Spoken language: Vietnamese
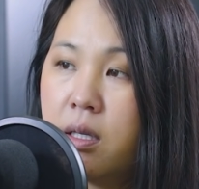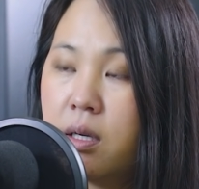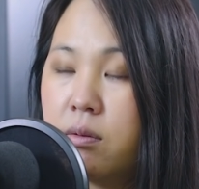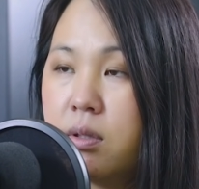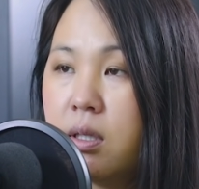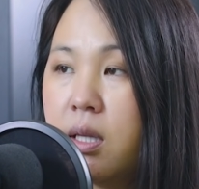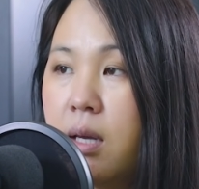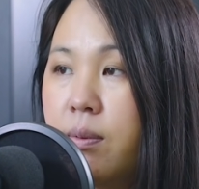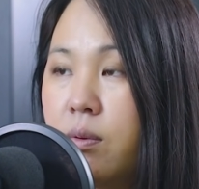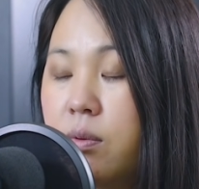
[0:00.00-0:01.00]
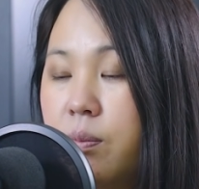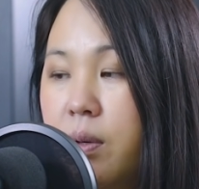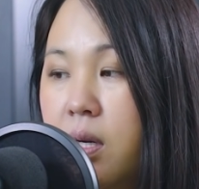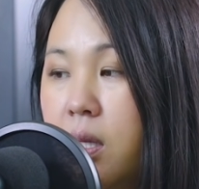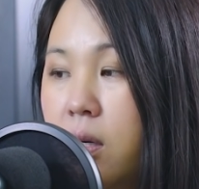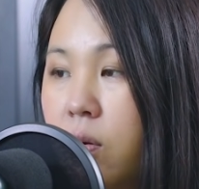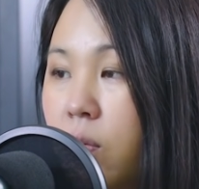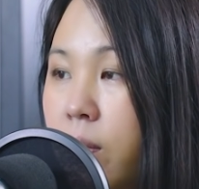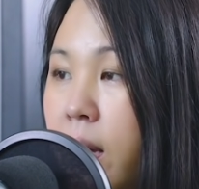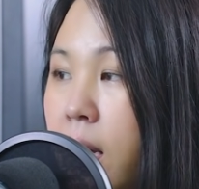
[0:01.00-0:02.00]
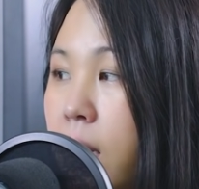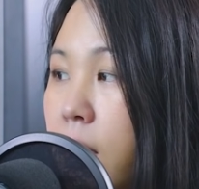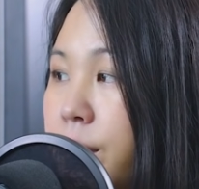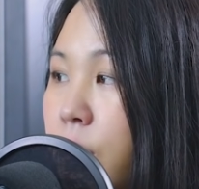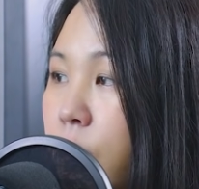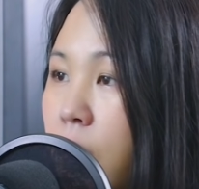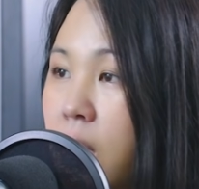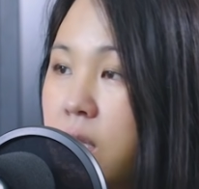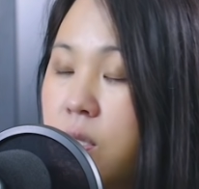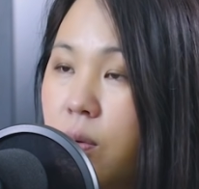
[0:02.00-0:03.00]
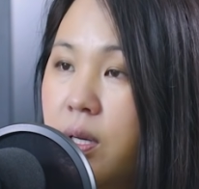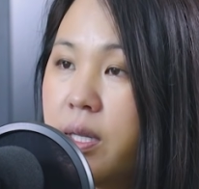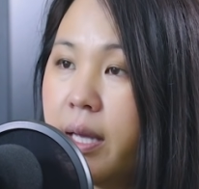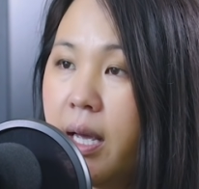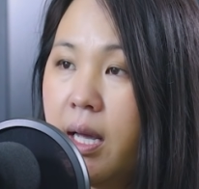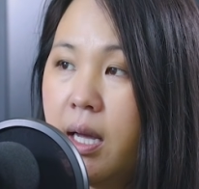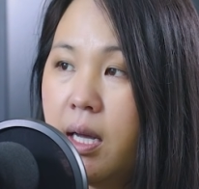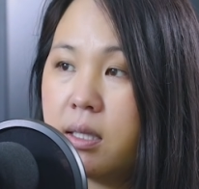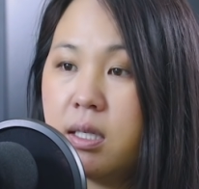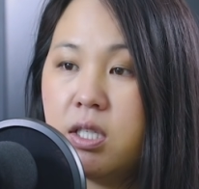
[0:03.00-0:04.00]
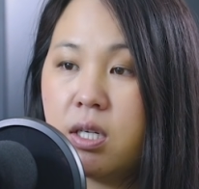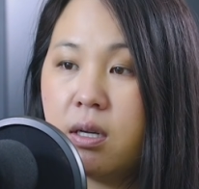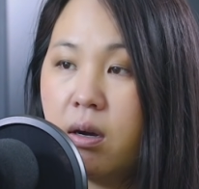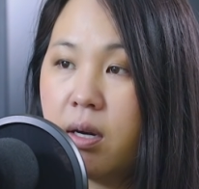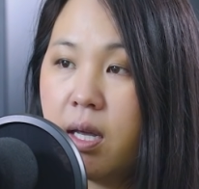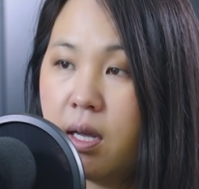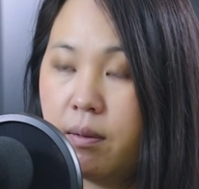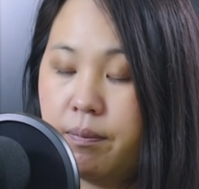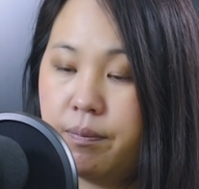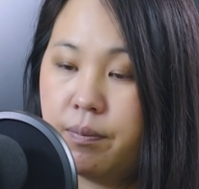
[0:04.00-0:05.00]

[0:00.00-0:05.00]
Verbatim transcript: chị cũng chợ tê cũng tụi bọn này để cũng mà mua qua là chùa đi chả tới xí con nè